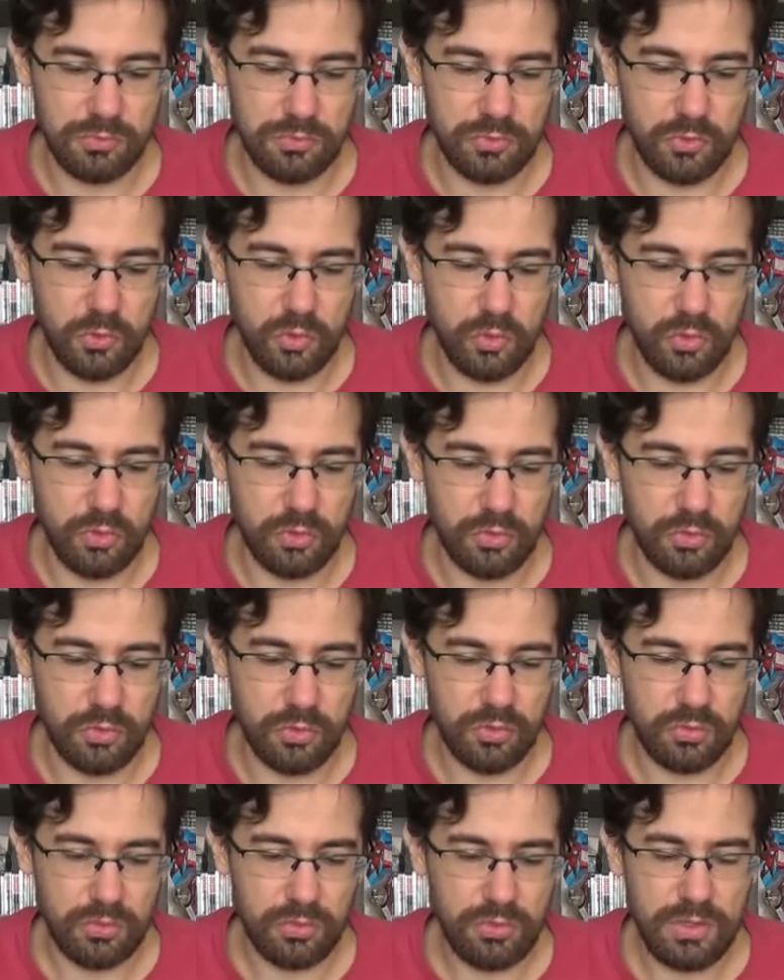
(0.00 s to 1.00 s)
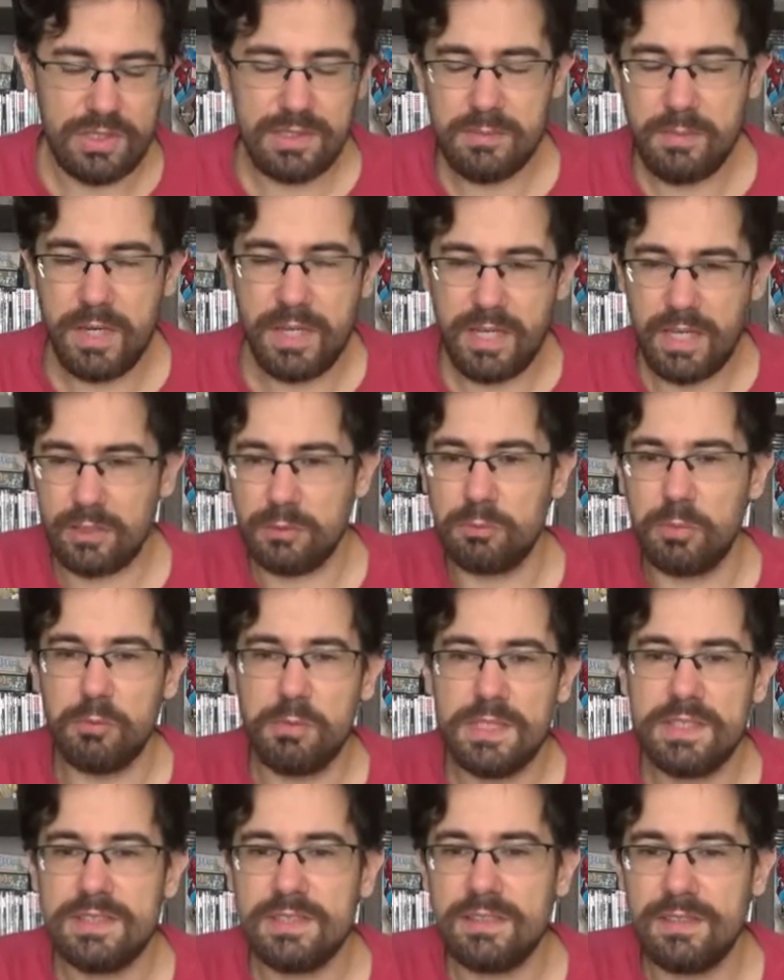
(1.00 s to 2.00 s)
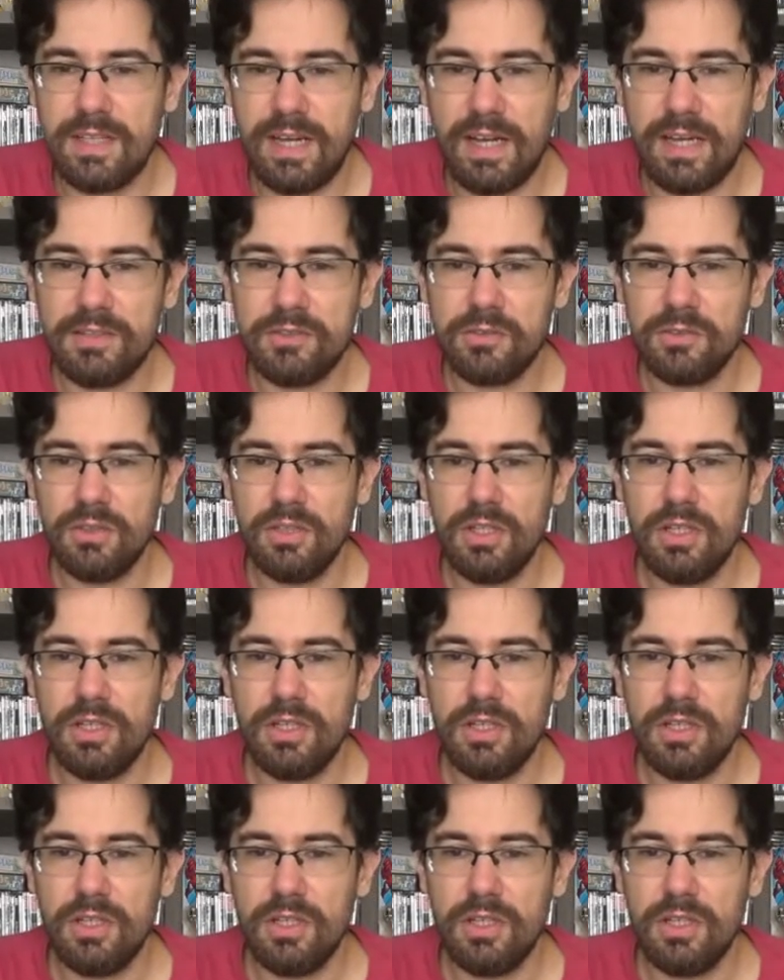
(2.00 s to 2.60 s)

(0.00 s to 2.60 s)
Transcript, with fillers: no, nesse mercado publicitário,